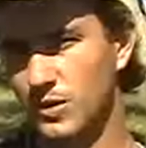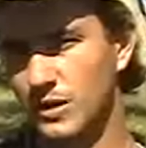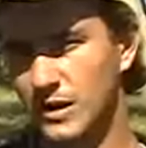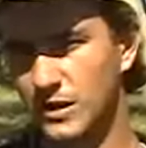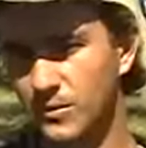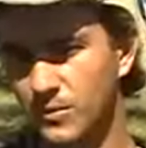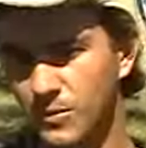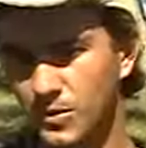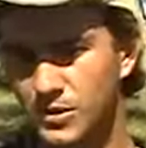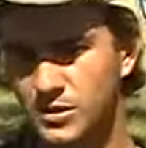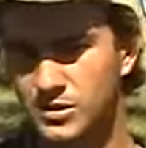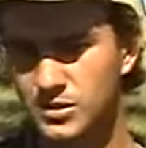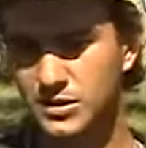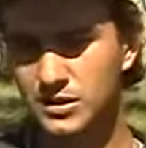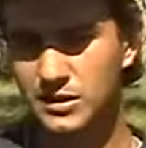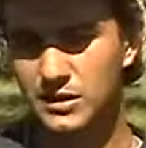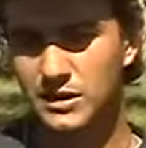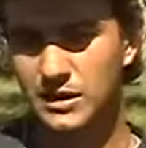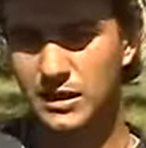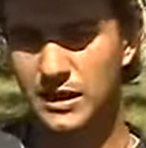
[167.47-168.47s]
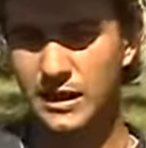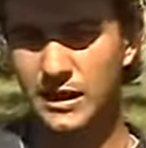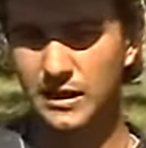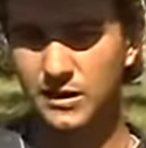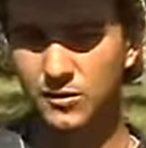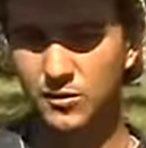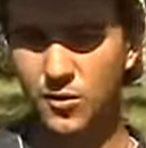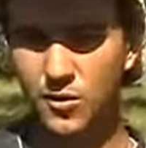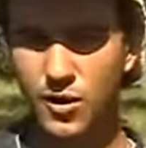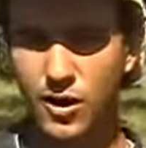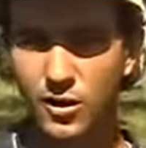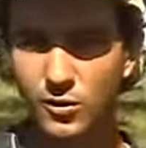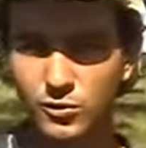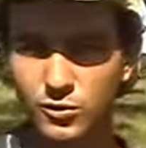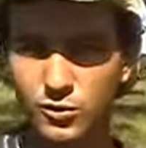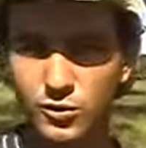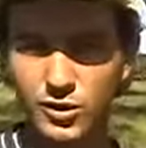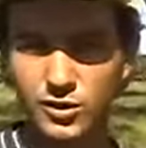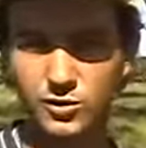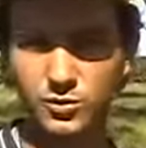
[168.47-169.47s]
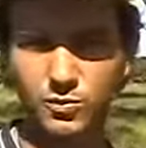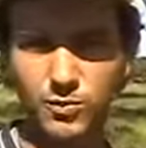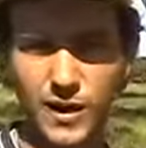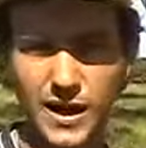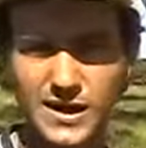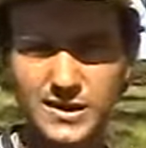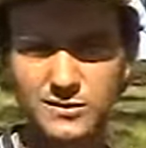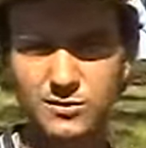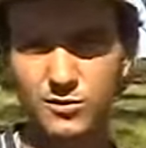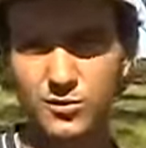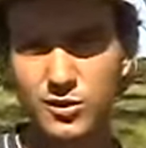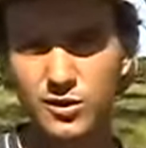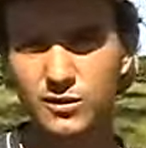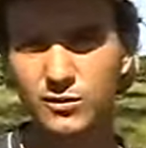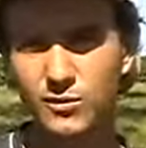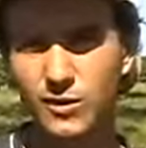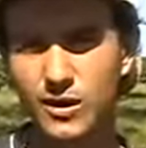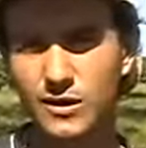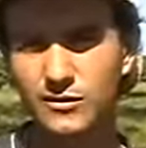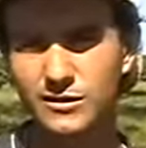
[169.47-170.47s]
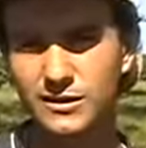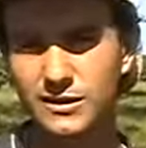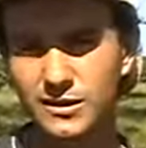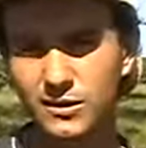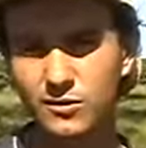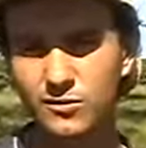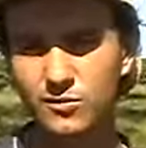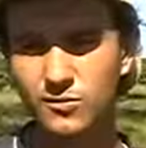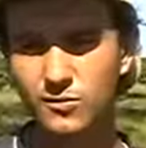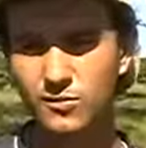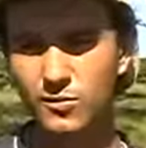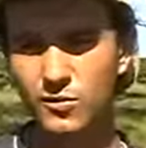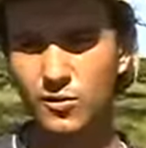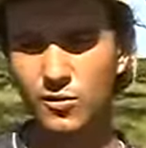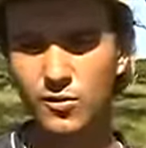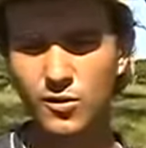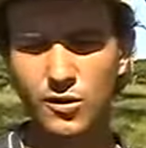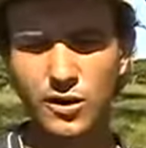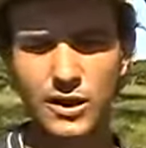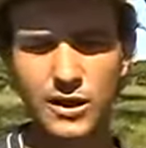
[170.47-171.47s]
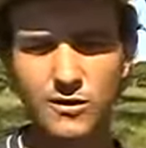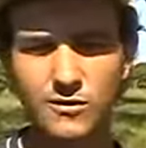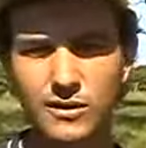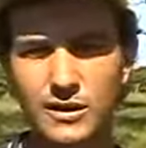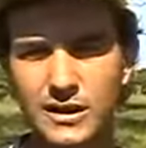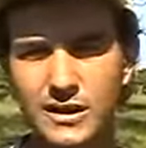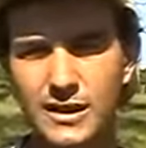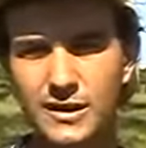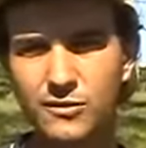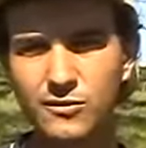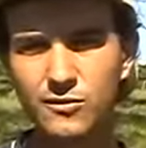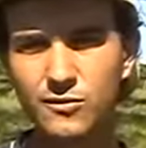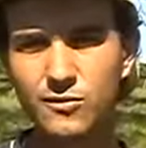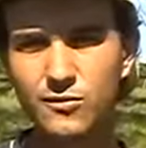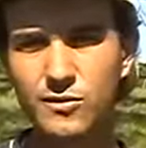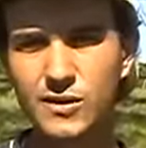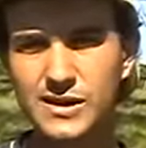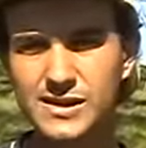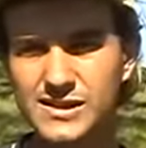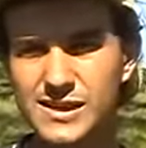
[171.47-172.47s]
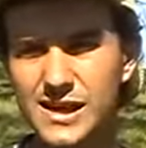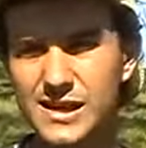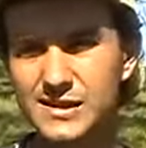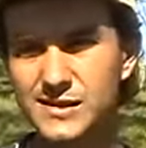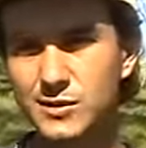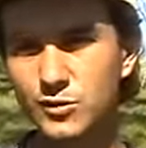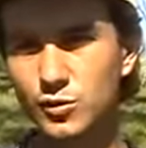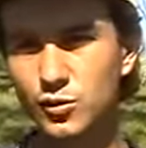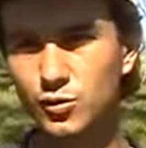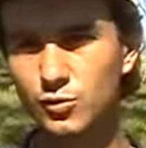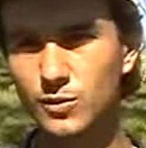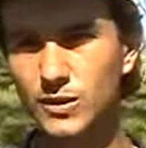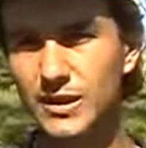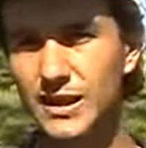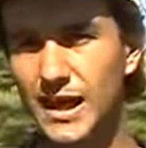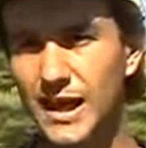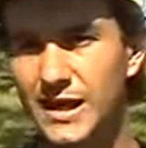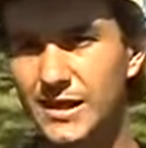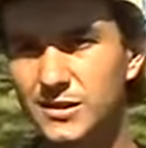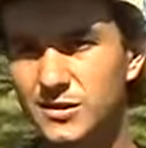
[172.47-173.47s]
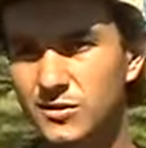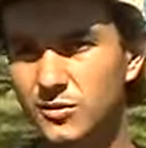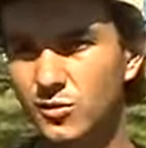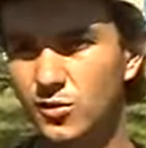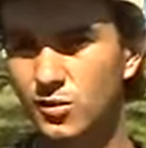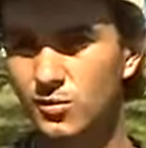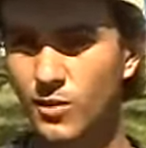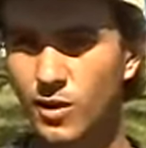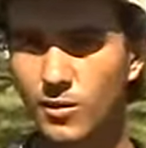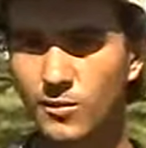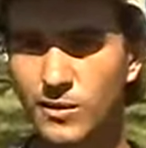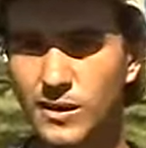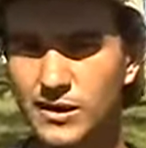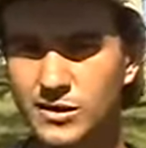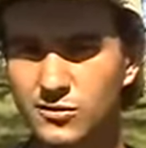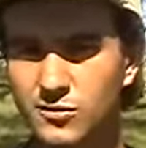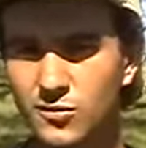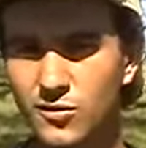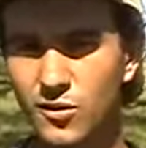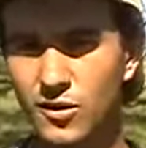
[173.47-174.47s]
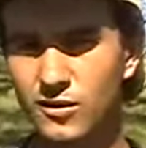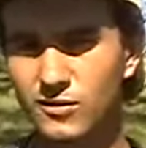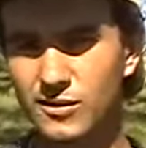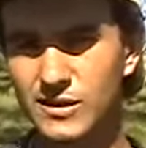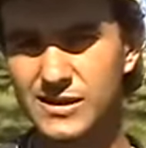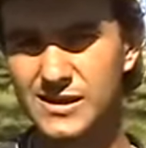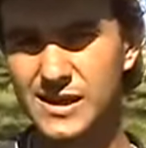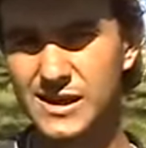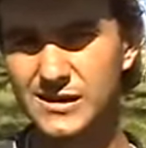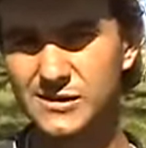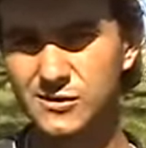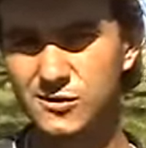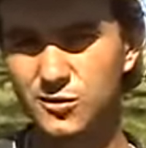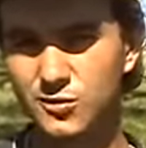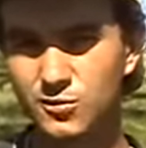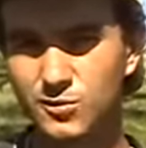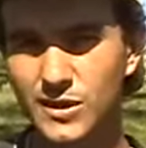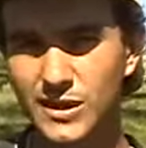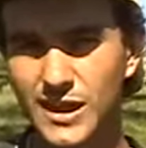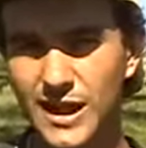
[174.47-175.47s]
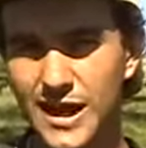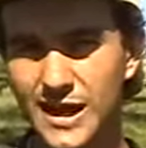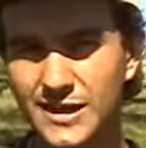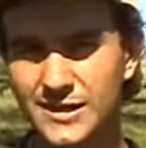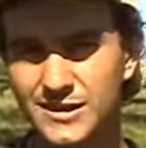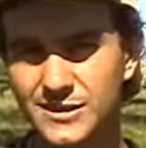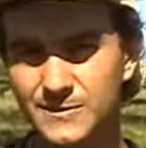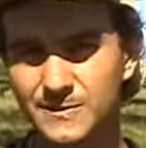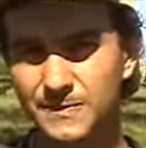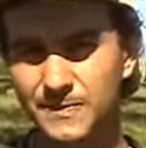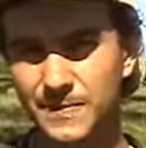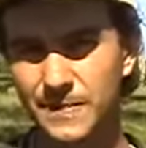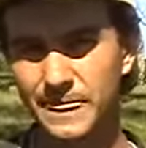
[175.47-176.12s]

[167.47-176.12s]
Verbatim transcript: Porque pode, é, com a altura do pasto muito alta, então ocorreu ali um excesso de umidade. Normalmente ocorre um excesso de umidade.